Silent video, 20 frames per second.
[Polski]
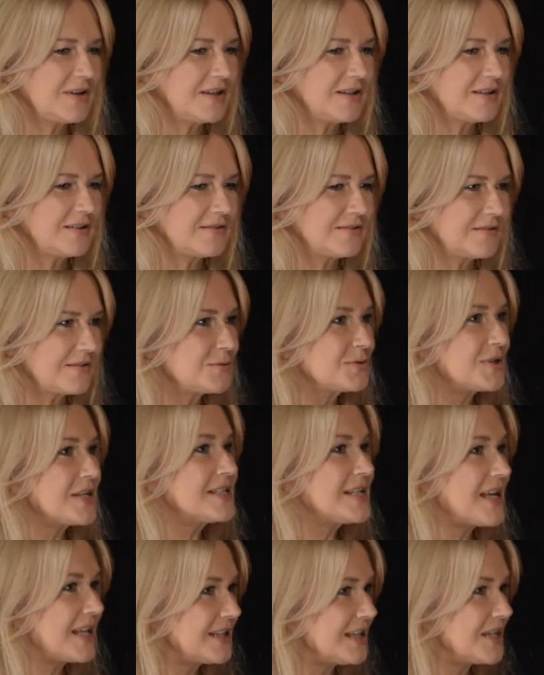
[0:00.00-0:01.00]
no,
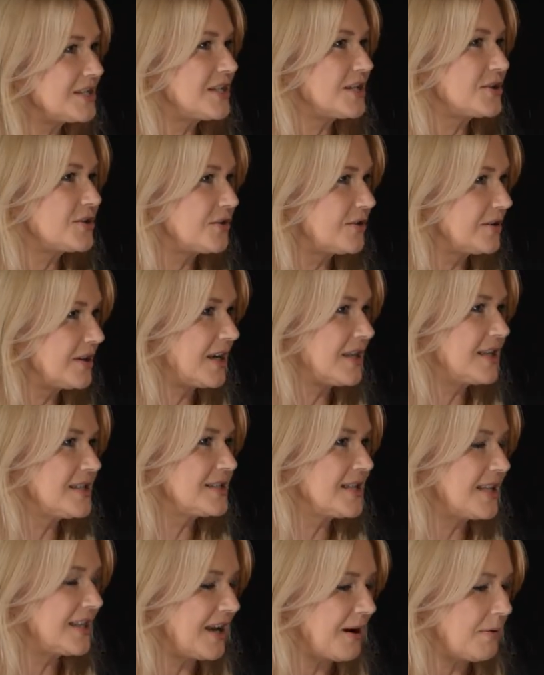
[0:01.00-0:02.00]
uzasadniać, dlaczego ja je
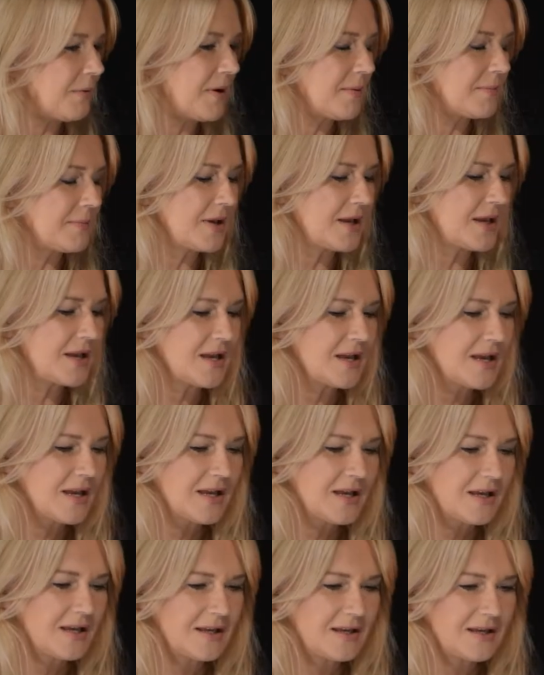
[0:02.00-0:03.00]
zadałam
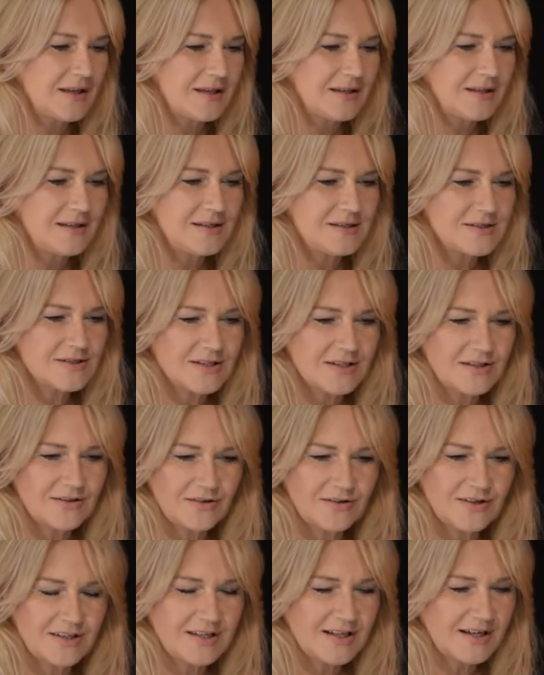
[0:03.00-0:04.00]
e, i że to
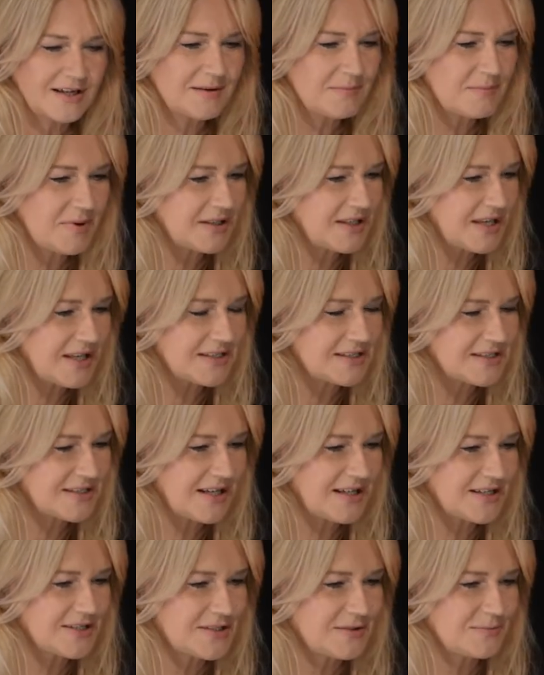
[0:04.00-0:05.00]
jednak chyba nie jest
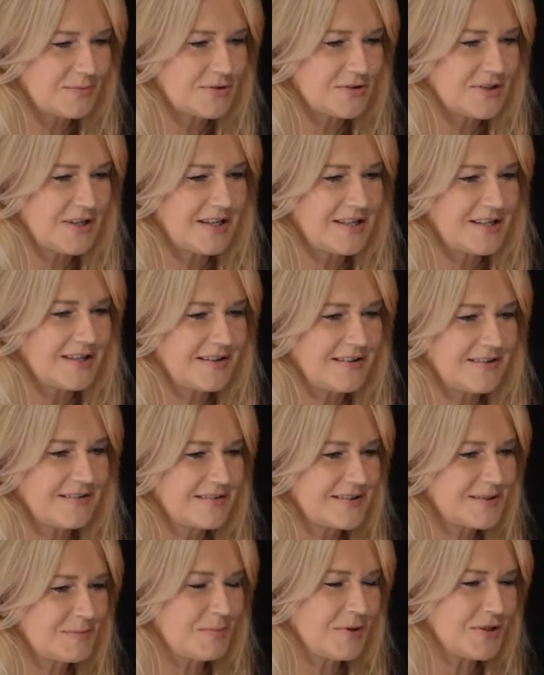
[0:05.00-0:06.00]
tak, że można
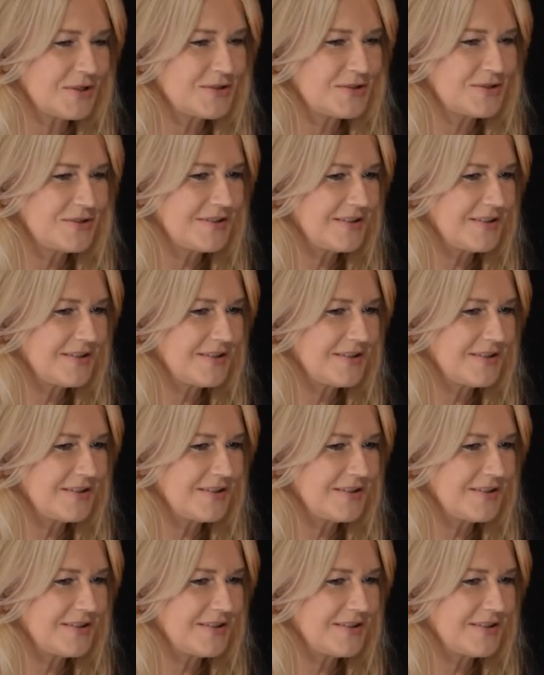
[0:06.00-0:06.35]
je zbyć.